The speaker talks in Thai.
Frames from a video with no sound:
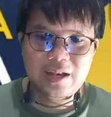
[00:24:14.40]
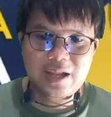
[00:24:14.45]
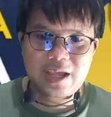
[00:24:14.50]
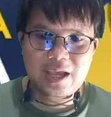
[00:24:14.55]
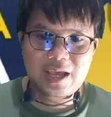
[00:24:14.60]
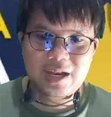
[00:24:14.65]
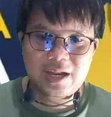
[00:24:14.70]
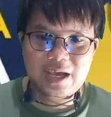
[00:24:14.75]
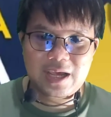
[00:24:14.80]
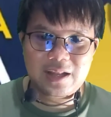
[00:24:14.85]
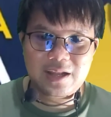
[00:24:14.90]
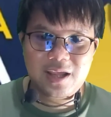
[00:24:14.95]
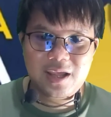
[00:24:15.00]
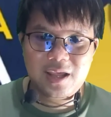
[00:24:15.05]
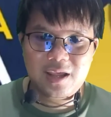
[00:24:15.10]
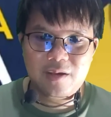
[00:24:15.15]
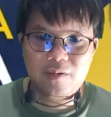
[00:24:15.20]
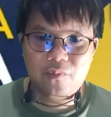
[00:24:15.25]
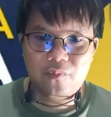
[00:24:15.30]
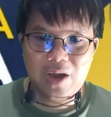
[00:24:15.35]
ในขณะ
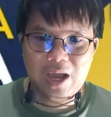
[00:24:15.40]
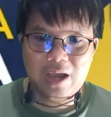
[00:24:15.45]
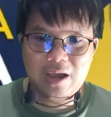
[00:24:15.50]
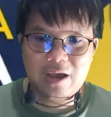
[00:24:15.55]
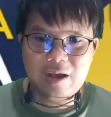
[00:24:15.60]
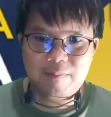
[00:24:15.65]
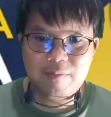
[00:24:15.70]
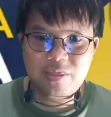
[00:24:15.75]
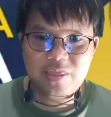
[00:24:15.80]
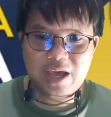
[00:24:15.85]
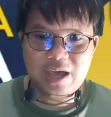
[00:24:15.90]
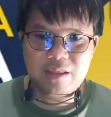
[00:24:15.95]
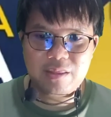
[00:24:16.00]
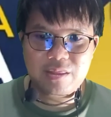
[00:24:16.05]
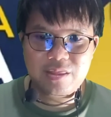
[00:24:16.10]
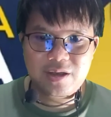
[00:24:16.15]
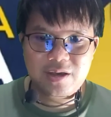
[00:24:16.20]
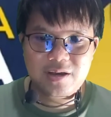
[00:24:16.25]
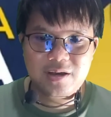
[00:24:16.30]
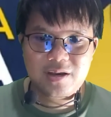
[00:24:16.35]
ที่วางคำสั่ง
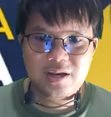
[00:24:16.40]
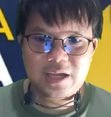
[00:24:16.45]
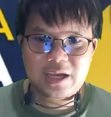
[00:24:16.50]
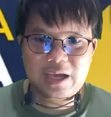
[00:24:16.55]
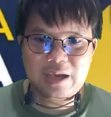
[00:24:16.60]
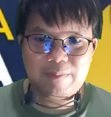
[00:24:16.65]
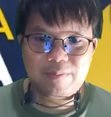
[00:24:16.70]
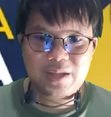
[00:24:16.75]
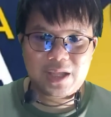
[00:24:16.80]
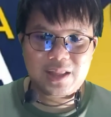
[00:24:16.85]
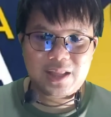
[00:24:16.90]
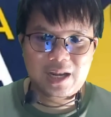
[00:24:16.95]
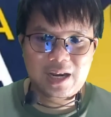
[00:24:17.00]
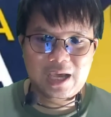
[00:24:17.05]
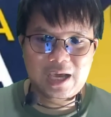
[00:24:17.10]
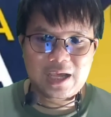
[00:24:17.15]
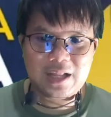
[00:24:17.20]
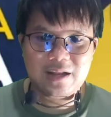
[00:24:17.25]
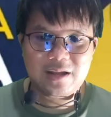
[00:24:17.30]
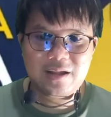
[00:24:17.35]
ซื้อนะครับในต
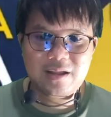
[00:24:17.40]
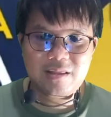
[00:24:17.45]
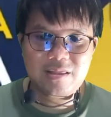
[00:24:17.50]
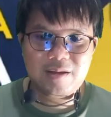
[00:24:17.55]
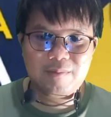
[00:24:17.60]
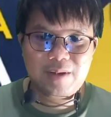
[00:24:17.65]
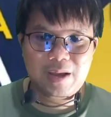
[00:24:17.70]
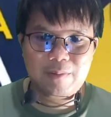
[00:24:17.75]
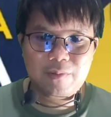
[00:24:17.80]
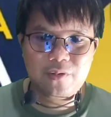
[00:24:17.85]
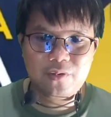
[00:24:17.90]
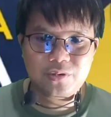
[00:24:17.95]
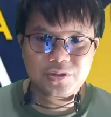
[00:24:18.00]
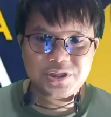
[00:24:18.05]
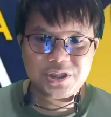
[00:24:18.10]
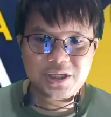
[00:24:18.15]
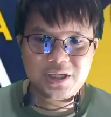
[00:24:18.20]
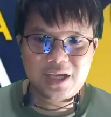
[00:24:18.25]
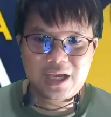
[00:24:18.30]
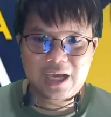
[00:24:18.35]
ลาดสำหรับคู่
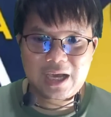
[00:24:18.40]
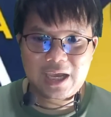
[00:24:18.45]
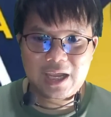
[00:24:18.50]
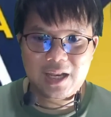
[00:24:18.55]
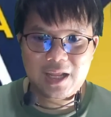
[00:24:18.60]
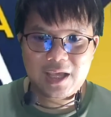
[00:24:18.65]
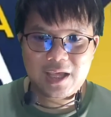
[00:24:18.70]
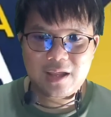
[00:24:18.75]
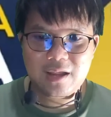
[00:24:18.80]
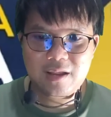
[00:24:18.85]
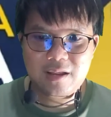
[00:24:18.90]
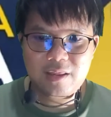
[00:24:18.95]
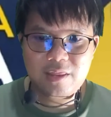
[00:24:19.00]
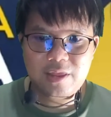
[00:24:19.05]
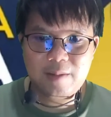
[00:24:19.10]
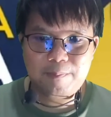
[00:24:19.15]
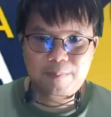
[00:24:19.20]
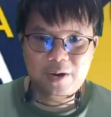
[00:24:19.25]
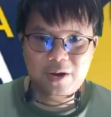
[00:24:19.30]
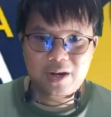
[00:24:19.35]
ซื้อขายเนี่ย
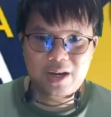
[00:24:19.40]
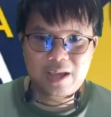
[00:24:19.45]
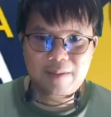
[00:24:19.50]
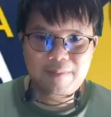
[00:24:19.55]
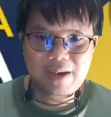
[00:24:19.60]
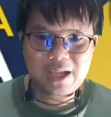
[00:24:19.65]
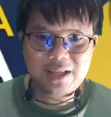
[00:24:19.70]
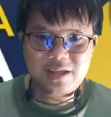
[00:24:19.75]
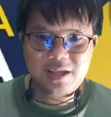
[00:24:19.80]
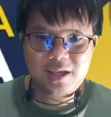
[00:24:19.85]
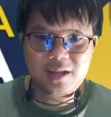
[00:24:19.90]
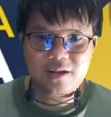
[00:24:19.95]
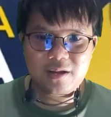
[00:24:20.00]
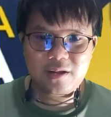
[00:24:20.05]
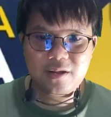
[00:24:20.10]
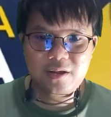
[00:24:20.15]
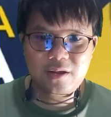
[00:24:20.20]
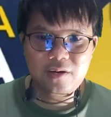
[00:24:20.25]
สปอตและมาร์จิ้น